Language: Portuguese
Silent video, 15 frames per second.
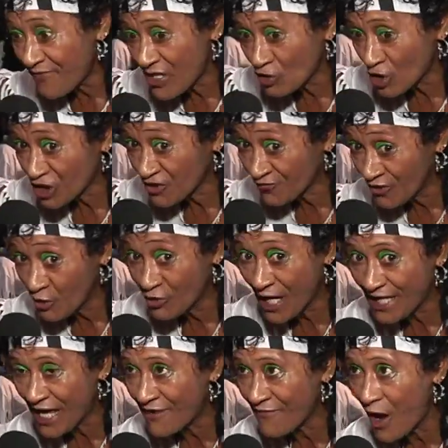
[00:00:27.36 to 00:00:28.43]
vez que eu desfilo em
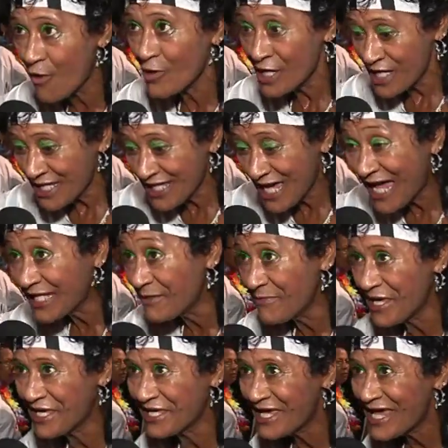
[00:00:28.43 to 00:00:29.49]
carnaval e
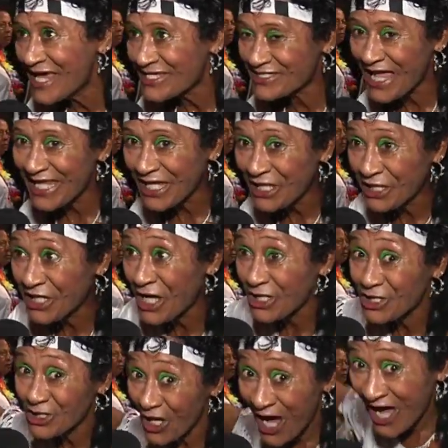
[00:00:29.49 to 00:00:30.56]
animei. Cidade da Alegria,
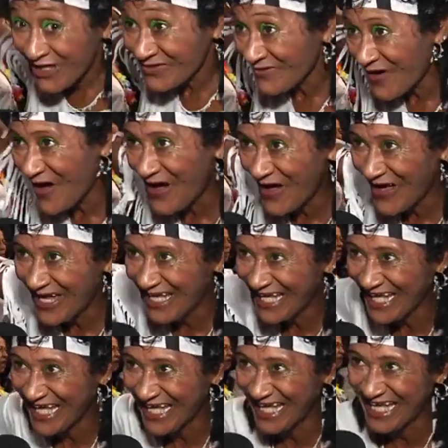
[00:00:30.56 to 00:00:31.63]
show de
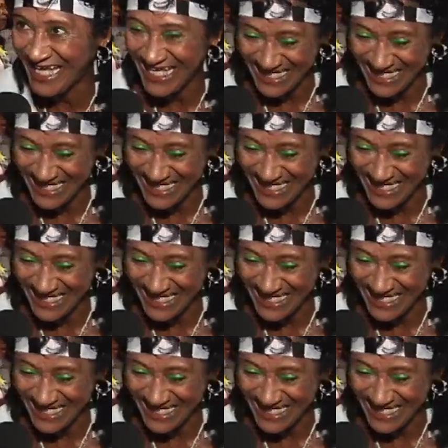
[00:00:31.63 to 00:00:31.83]
bola!